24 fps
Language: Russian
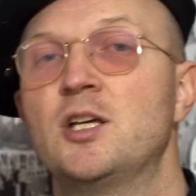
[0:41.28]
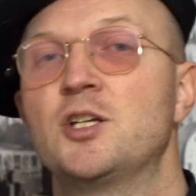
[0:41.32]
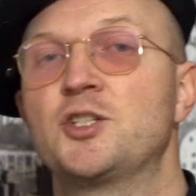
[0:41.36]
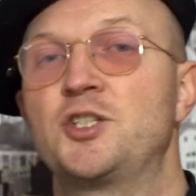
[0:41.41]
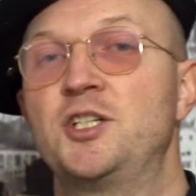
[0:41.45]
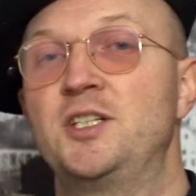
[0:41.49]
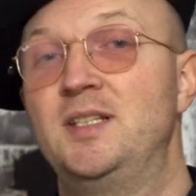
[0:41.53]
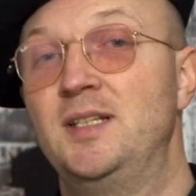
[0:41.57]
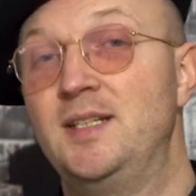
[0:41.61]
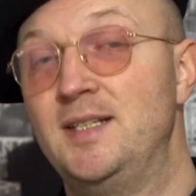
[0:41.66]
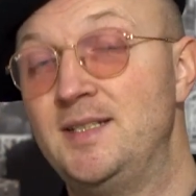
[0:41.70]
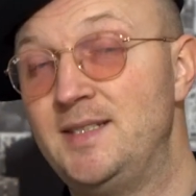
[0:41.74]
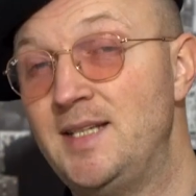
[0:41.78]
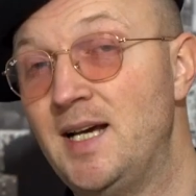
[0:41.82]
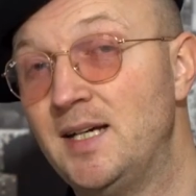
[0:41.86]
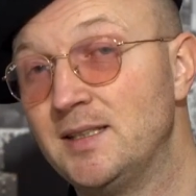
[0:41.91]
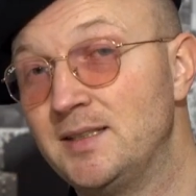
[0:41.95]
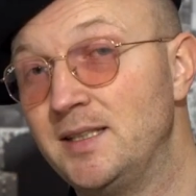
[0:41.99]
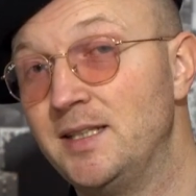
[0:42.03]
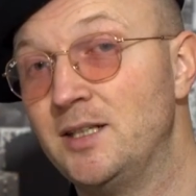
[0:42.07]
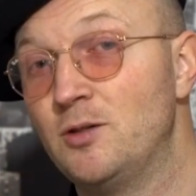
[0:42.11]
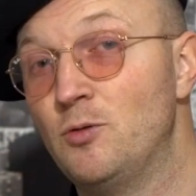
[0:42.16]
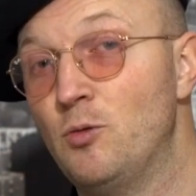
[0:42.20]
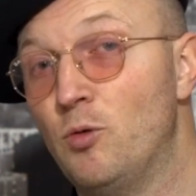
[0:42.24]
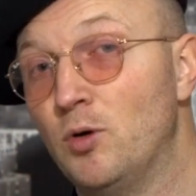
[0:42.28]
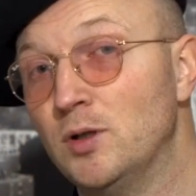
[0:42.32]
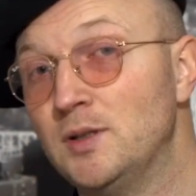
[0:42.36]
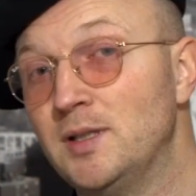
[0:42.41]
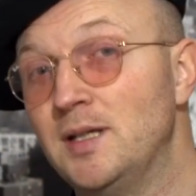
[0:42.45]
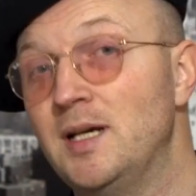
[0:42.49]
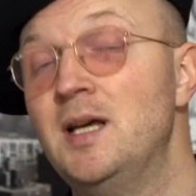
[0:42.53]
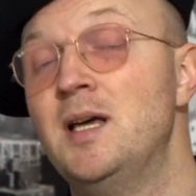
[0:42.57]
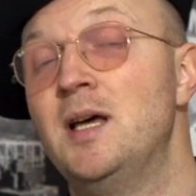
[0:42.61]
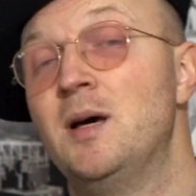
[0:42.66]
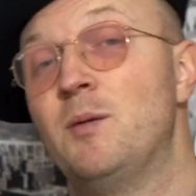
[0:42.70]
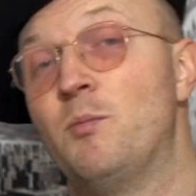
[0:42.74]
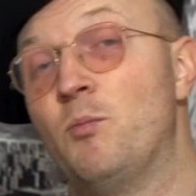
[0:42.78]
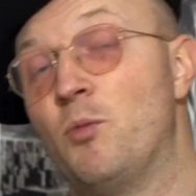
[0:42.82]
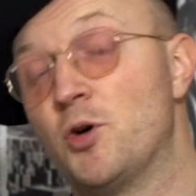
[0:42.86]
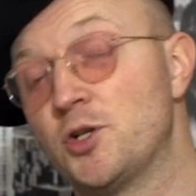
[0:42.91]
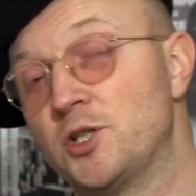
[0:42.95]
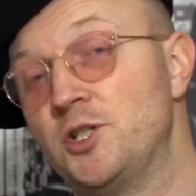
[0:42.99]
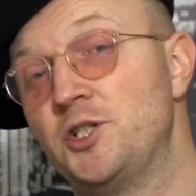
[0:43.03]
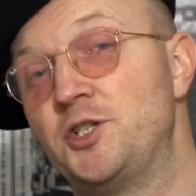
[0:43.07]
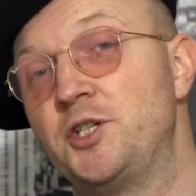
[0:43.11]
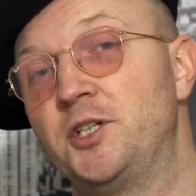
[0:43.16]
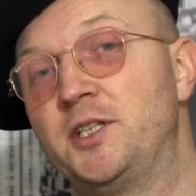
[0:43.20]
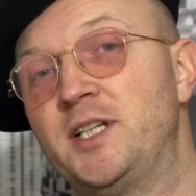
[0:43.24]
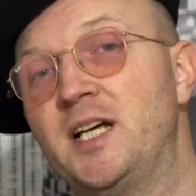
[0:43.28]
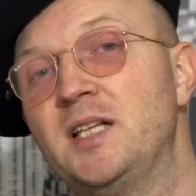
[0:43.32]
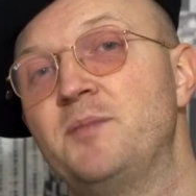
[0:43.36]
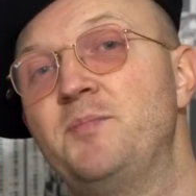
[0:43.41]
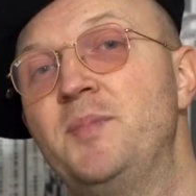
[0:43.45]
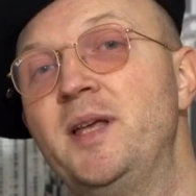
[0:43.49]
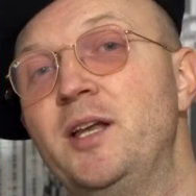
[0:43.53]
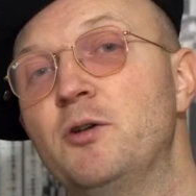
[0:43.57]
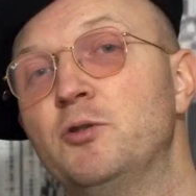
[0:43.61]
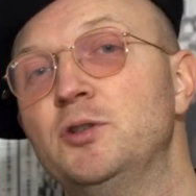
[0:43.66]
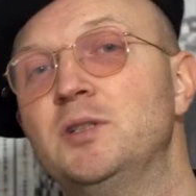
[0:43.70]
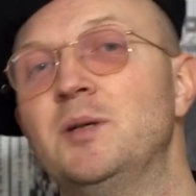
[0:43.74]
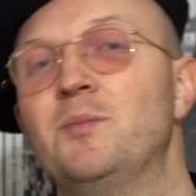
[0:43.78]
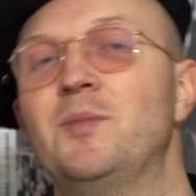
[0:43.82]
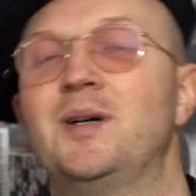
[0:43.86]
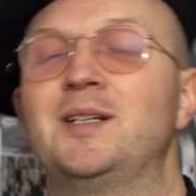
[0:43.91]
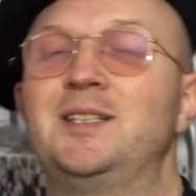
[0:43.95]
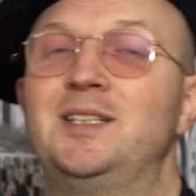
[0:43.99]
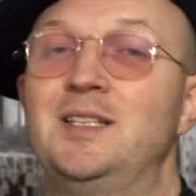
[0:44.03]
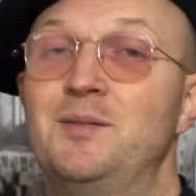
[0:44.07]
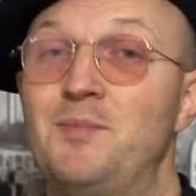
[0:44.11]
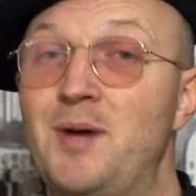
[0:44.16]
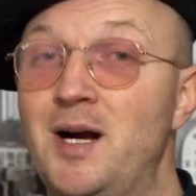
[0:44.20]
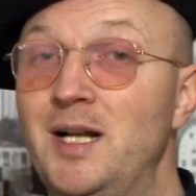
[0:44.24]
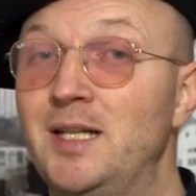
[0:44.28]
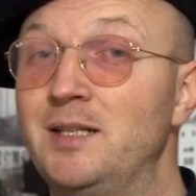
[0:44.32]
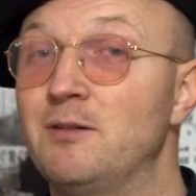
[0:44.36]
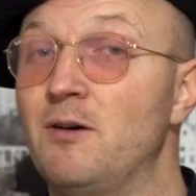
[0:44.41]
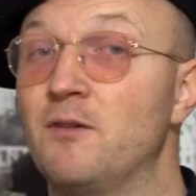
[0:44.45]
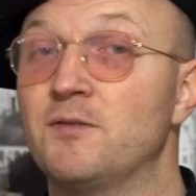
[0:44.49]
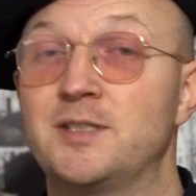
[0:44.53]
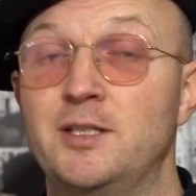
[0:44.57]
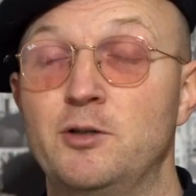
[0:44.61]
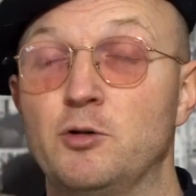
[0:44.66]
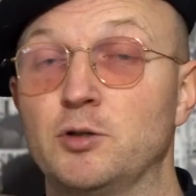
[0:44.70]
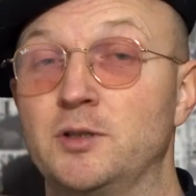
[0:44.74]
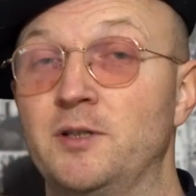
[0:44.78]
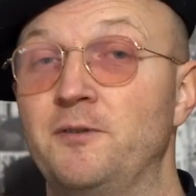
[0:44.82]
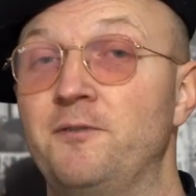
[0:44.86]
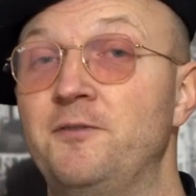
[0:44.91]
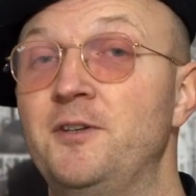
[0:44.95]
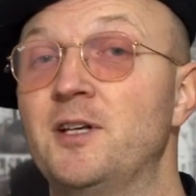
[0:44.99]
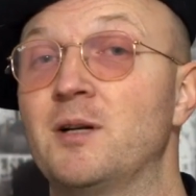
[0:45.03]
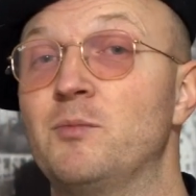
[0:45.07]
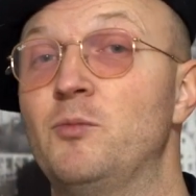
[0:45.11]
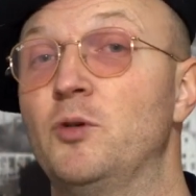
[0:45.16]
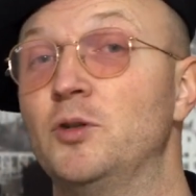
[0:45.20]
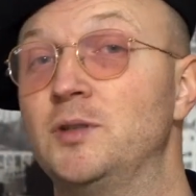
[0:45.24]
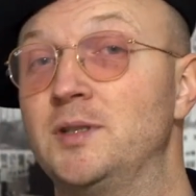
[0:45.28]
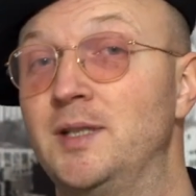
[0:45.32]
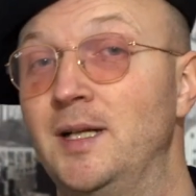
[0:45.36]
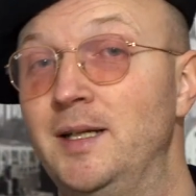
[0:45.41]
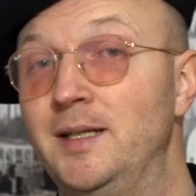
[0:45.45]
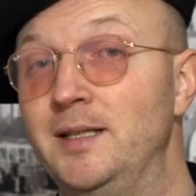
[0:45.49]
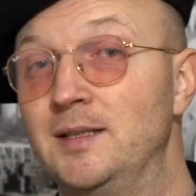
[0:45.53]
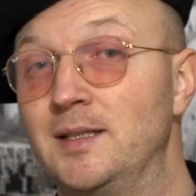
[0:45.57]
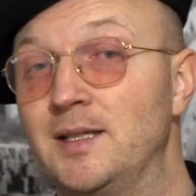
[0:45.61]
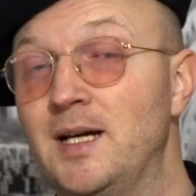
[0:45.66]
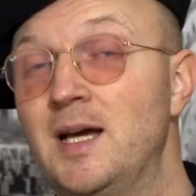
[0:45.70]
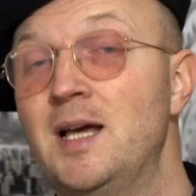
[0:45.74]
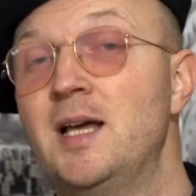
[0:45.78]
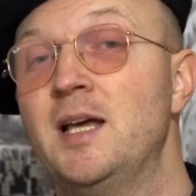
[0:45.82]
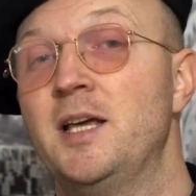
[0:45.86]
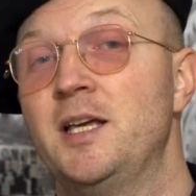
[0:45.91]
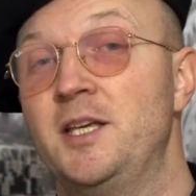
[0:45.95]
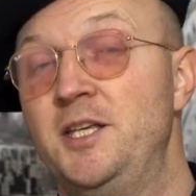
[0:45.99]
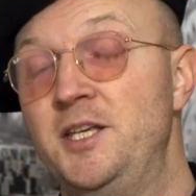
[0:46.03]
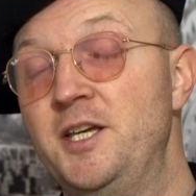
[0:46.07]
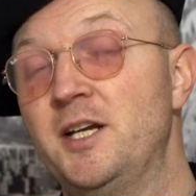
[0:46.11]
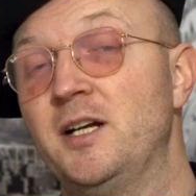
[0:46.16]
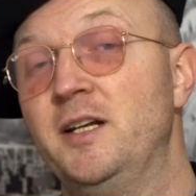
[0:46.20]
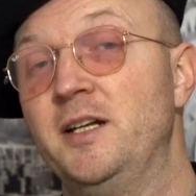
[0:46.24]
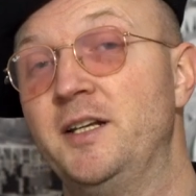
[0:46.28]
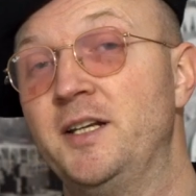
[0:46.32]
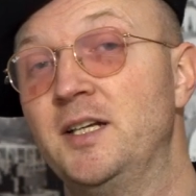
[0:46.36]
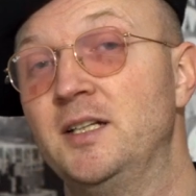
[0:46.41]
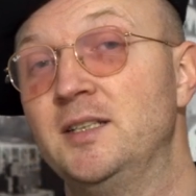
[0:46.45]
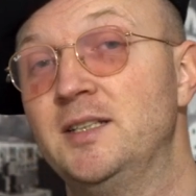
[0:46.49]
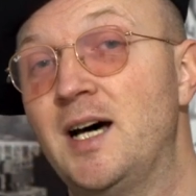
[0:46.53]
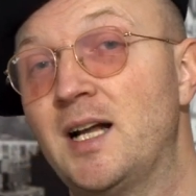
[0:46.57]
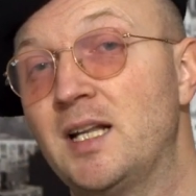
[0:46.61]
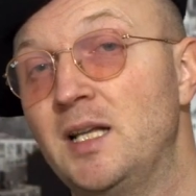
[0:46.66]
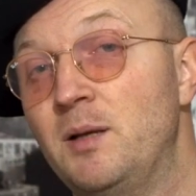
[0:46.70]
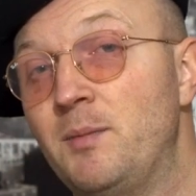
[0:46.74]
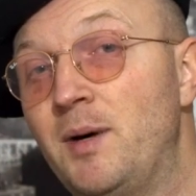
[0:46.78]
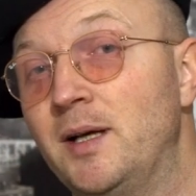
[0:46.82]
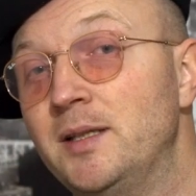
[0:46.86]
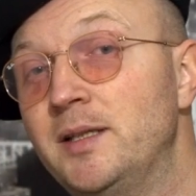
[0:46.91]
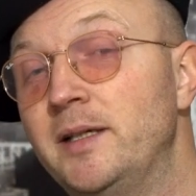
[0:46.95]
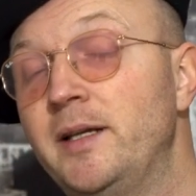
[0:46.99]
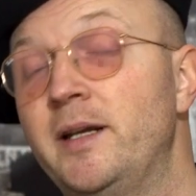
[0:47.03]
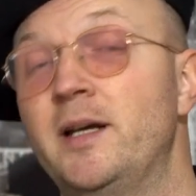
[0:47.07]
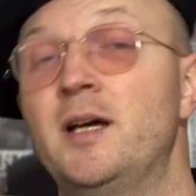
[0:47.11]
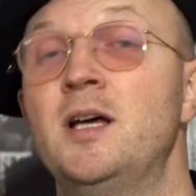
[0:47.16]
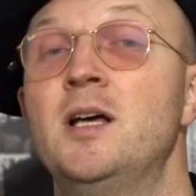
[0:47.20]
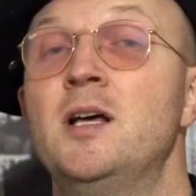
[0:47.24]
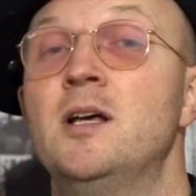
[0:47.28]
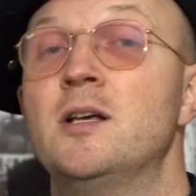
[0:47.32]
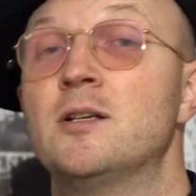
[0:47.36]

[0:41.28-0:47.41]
60-е годы можно считать периодом максимального взлета фирмы Ottolink и их легендарной модели